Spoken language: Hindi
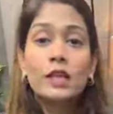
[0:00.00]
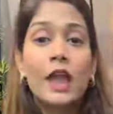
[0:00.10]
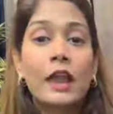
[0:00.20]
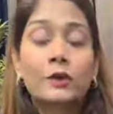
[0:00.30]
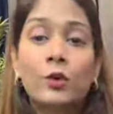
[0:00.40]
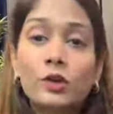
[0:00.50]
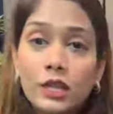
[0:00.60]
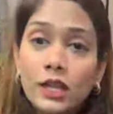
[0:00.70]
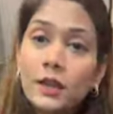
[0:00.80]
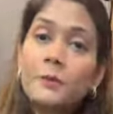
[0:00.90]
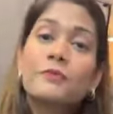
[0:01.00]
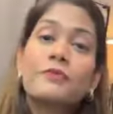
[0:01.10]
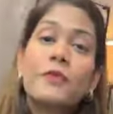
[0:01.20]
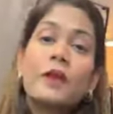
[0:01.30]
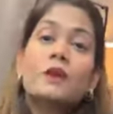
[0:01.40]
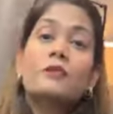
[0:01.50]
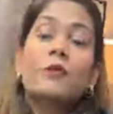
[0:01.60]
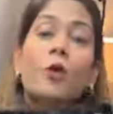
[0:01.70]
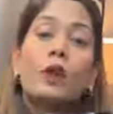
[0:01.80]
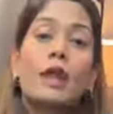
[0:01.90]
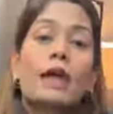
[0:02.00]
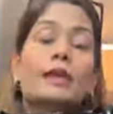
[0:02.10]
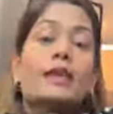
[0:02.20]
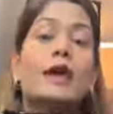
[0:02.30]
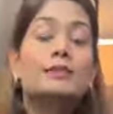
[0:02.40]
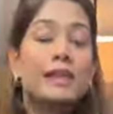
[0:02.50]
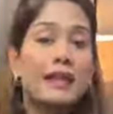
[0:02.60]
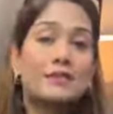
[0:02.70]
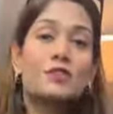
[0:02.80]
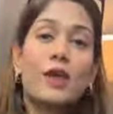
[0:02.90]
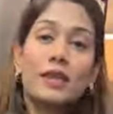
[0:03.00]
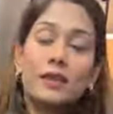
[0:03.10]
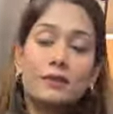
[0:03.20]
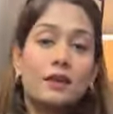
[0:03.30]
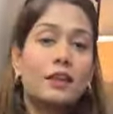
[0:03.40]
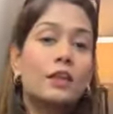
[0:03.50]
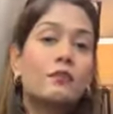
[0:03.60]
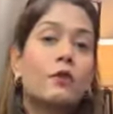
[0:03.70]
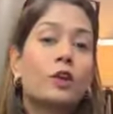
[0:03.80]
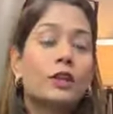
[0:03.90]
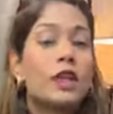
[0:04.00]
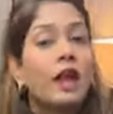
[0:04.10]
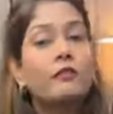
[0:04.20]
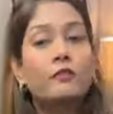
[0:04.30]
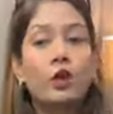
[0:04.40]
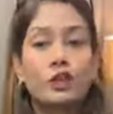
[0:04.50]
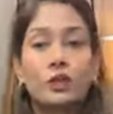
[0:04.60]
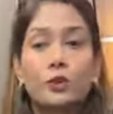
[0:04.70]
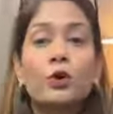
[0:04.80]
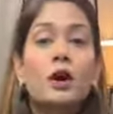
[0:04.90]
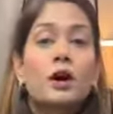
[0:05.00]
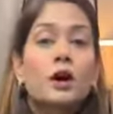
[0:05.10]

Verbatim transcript: ओनली एंड ओनली फोर नाइनटी नाइन साइजेस जाएंगे थर्टी एट फोर्टी एंड फोर्टी टू